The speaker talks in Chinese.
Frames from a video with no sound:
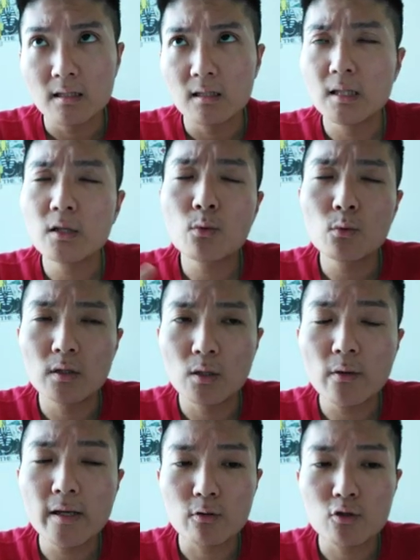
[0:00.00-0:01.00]
你你
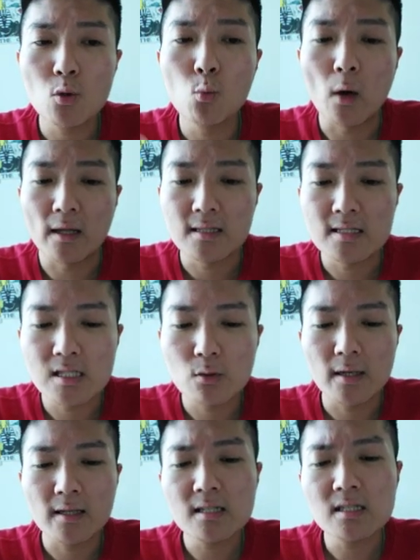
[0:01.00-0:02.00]
会有去玩的机
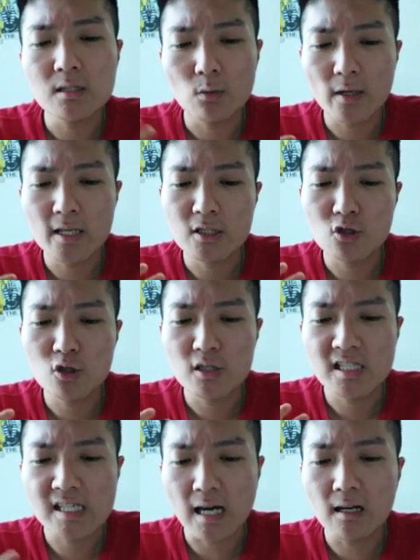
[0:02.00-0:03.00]
会，但是你会去
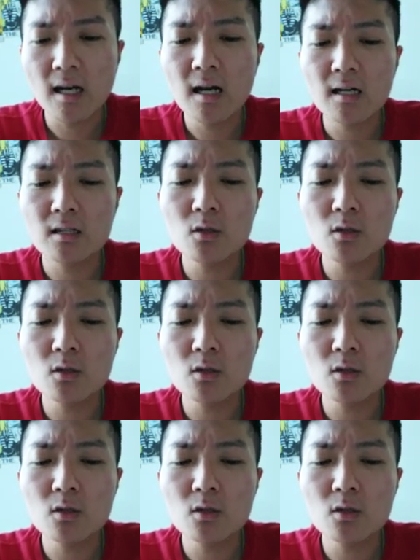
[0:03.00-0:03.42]
想啊，